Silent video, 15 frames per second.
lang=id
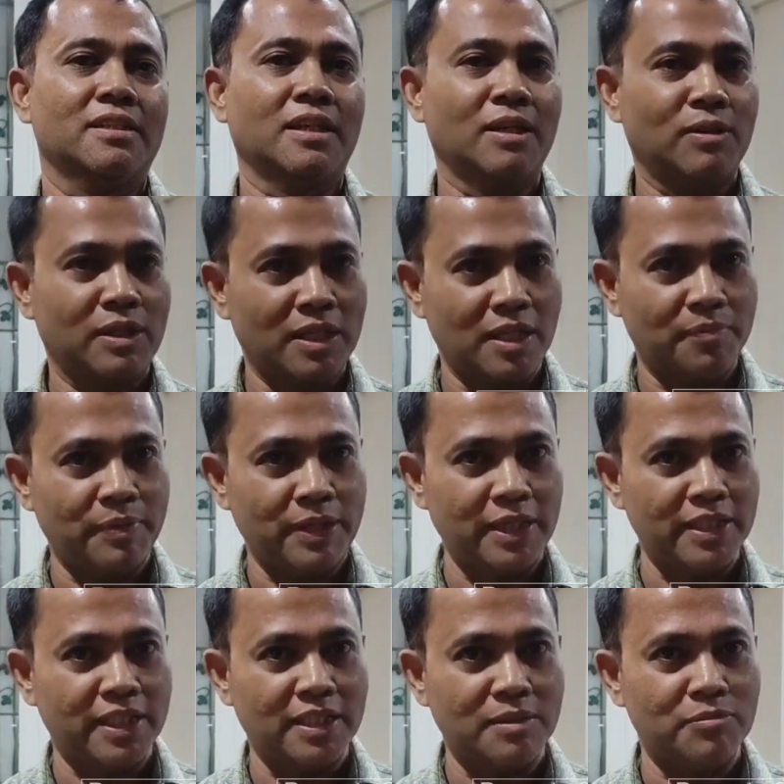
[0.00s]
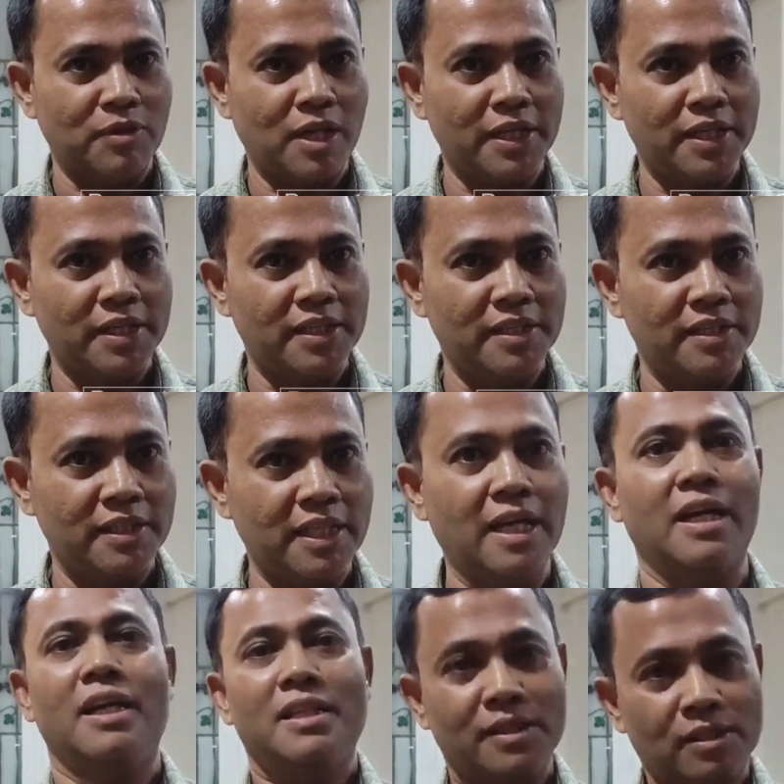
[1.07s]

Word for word: kalau ada pertanyaan kamu lain, ya